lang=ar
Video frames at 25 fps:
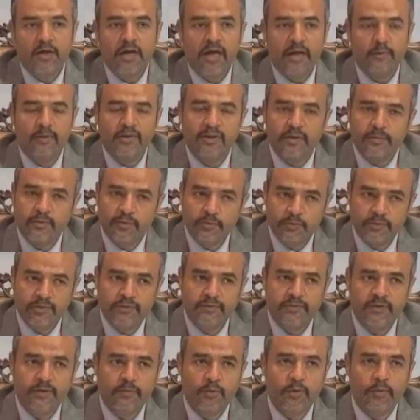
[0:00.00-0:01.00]
حاولنا برضو
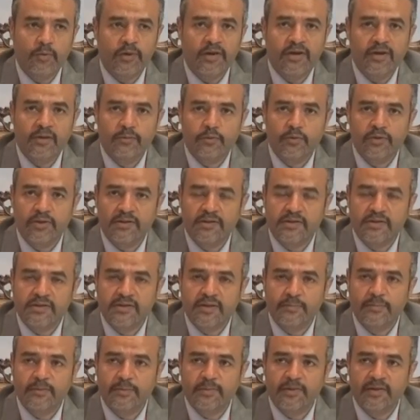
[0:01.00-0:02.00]
نفهم هو ايه اللي ممكن
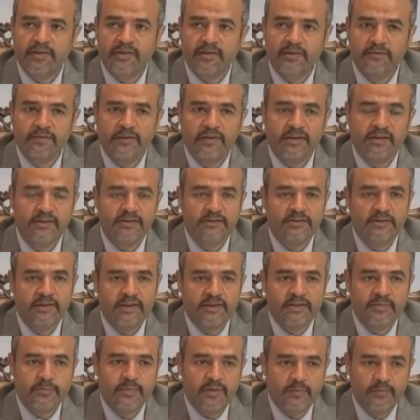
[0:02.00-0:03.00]
يسبب كده فلقينا ان
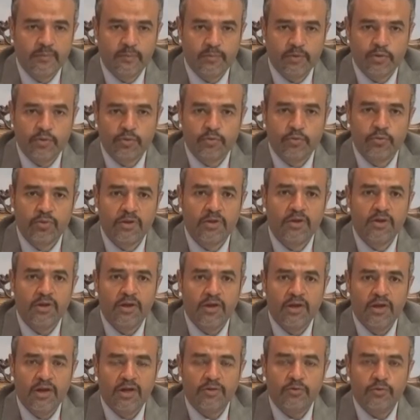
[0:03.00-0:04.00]
الاسباب المشهوره
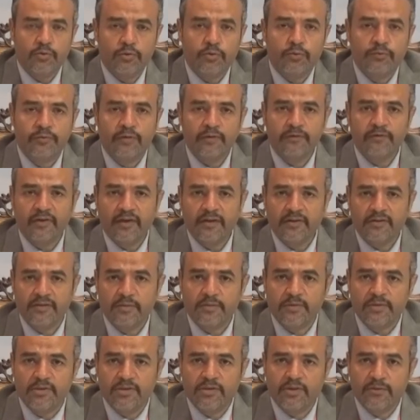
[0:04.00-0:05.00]
ان يكون في
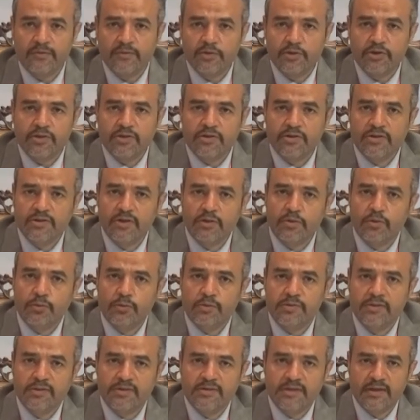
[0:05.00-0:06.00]
فيتامين دي ديفيشنسي
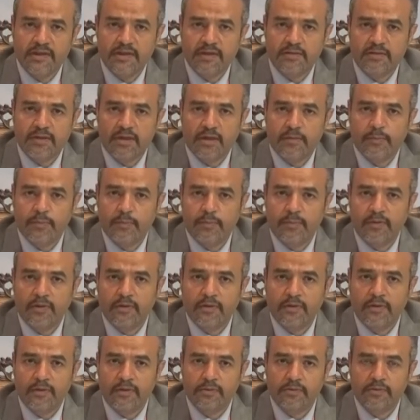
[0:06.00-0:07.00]
كوزنج سكندري
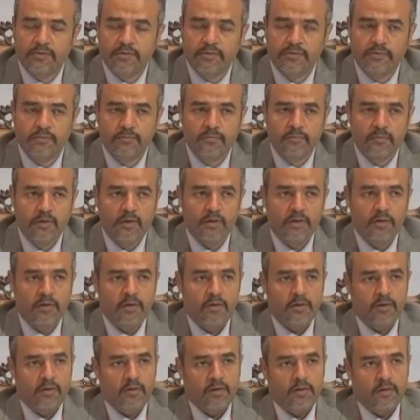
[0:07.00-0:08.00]
hyperparathyroidism
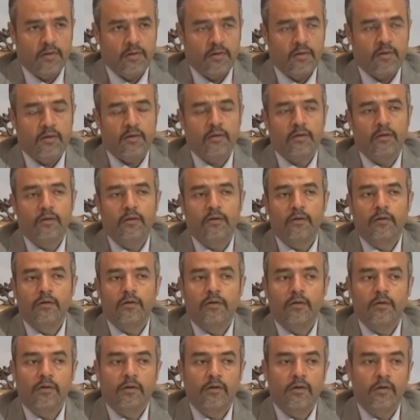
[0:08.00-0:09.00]

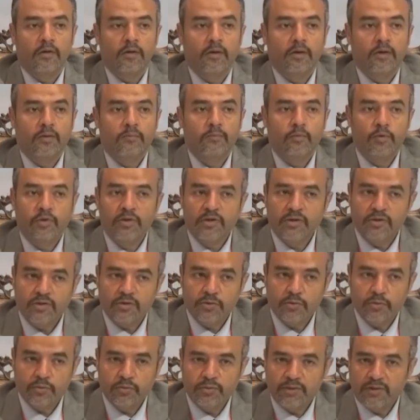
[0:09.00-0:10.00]
آه، ممكن
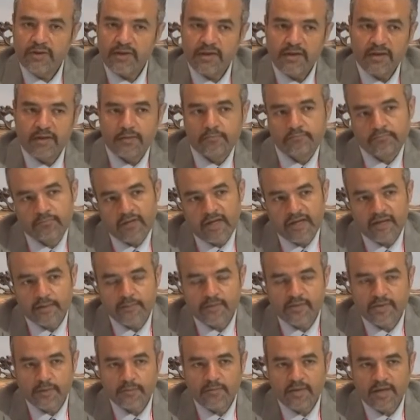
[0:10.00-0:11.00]
يكون ده حاجه
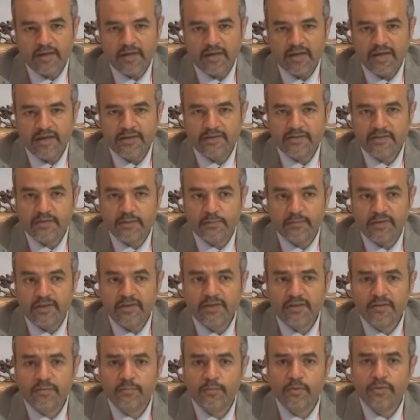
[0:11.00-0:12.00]
بنسميها كالسيوم
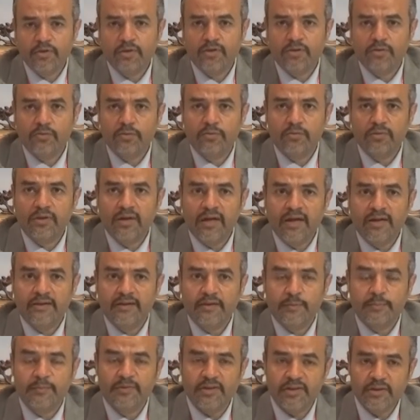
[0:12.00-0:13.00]
ليك ممكن يكون ده
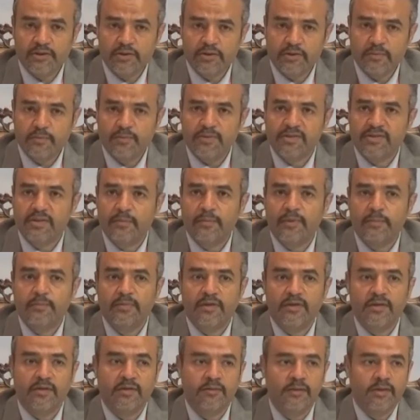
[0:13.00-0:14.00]
ادابتيشن بسبب
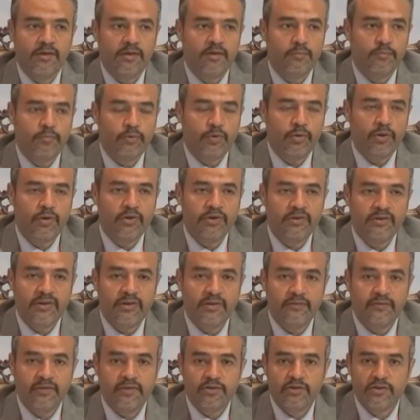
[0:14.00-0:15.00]
البرولونجد
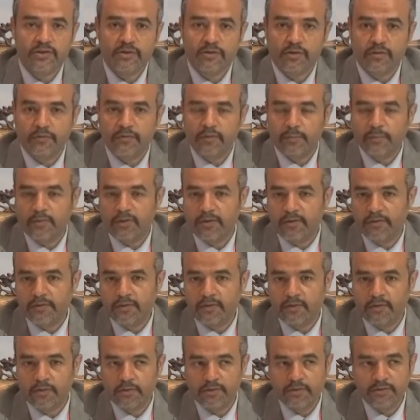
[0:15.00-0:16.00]
elevation اوف ذا
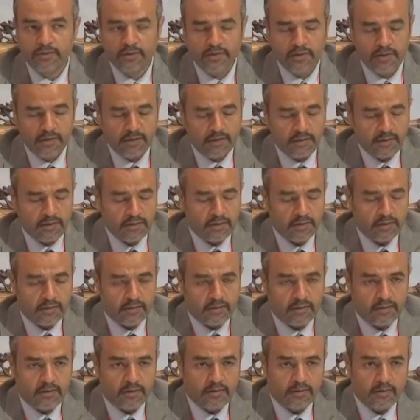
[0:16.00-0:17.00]
parathyroid
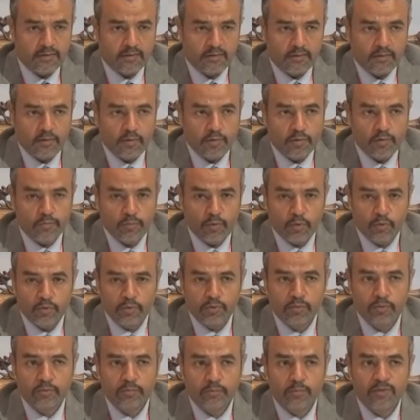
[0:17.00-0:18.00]

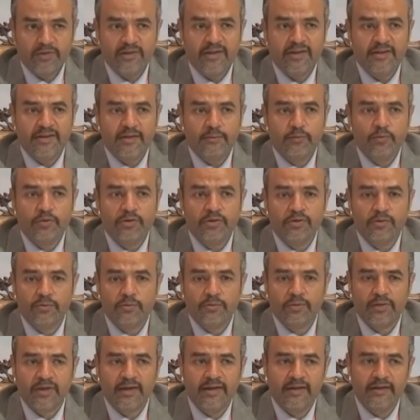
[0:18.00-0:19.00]
هرمون آه، وبالتالي ده ممكن
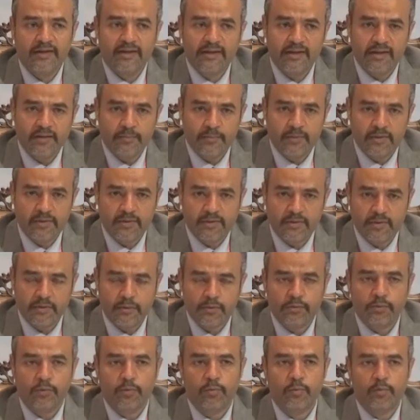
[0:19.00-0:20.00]
يكون خلى
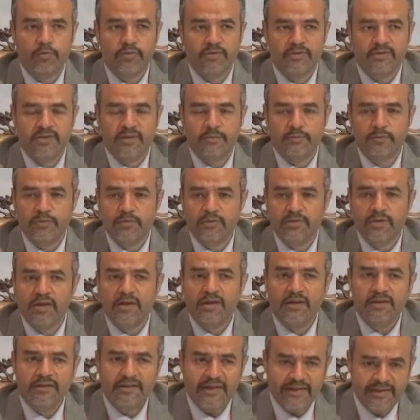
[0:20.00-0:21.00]
الباراثايرويد هرمون ريسبتورز
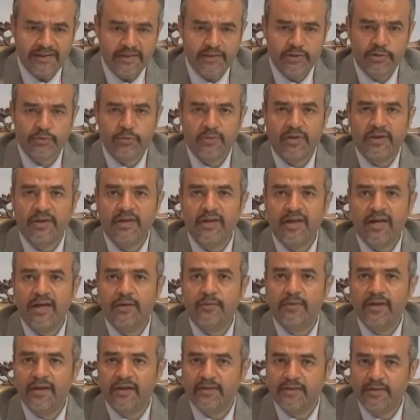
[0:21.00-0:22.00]
تقل شويه
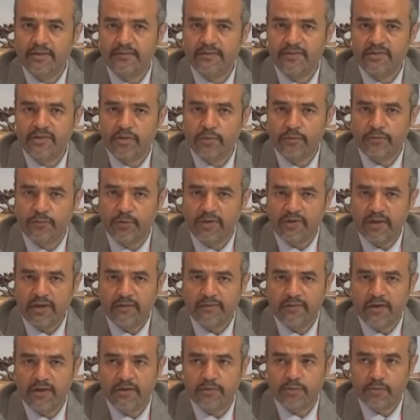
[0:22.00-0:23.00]
او الاكتيفيتي اوف 1
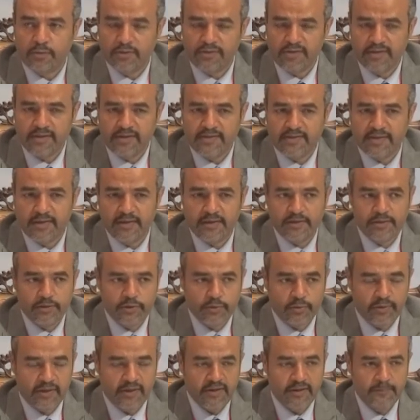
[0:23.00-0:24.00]
الفا هيدروكسيليز يقل
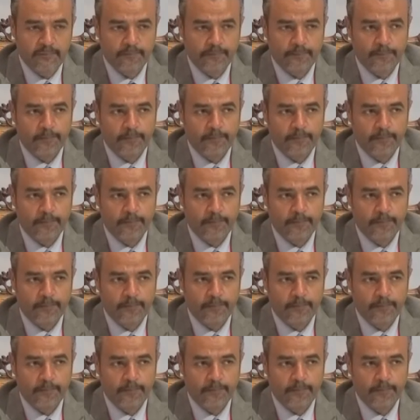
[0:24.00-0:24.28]
شويه